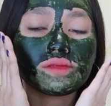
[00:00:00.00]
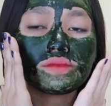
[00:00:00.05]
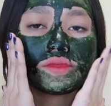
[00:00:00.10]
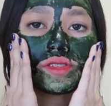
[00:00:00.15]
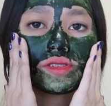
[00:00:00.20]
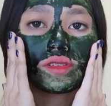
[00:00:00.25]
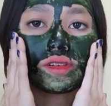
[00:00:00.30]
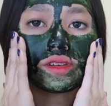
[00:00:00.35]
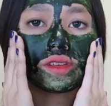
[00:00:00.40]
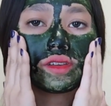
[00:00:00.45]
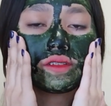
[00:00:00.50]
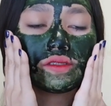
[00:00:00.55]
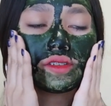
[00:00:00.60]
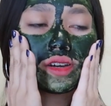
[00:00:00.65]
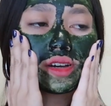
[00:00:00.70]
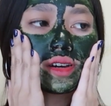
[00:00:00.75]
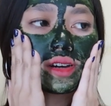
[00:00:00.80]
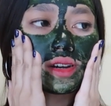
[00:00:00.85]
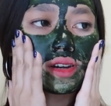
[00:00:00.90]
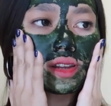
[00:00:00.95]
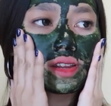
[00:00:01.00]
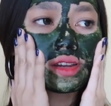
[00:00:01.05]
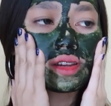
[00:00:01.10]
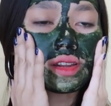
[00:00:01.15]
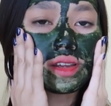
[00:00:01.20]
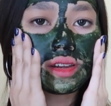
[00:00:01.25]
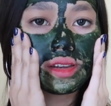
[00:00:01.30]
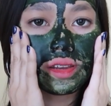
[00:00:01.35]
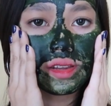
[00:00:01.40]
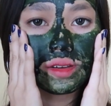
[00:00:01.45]
ini maskernya udah
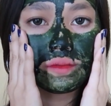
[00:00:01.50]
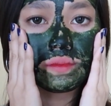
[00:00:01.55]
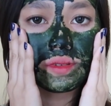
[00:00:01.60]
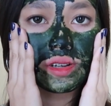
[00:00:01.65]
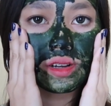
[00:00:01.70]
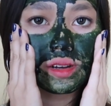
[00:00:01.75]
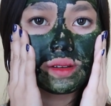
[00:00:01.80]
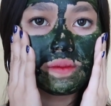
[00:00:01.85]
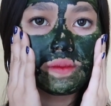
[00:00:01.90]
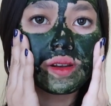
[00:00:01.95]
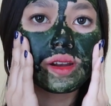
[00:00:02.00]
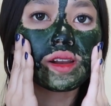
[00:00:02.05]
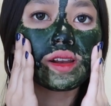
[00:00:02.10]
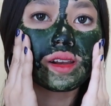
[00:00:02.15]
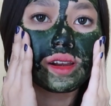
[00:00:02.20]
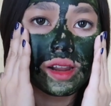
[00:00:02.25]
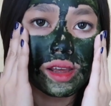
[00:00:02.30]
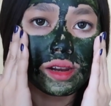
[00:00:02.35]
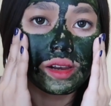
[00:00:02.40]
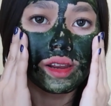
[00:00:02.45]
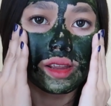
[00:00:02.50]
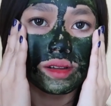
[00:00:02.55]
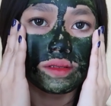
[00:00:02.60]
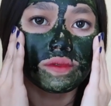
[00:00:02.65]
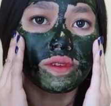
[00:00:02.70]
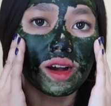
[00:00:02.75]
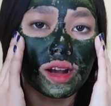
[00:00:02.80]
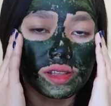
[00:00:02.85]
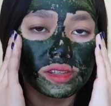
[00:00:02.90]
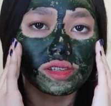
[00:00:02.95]
kering dan dia benar-benar narik
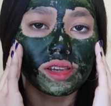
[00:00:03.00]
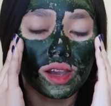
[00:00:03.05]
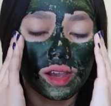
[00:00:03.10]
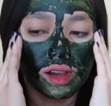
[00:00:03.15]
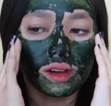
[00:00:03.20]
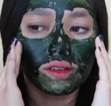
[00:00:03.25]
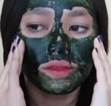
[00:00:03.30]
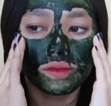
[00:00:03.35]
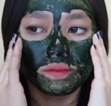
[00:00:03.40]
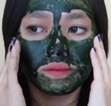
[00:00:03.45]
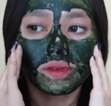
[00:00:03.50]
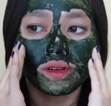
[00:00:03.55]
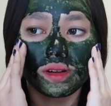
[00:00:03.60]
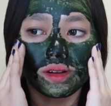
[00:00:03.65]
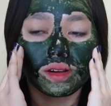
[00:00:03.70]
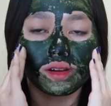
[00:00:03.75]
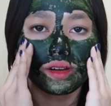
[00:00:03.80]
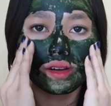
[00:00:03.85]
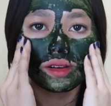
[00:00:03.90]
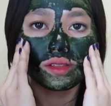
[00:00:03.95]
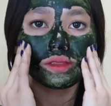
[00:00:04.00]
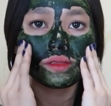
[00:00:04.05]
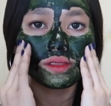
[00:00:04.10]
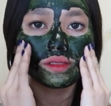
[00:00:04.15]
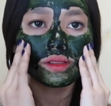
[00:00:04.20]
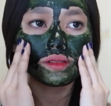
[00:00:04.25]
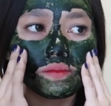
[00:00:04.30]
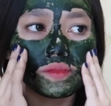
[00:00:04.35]
wajah aku banget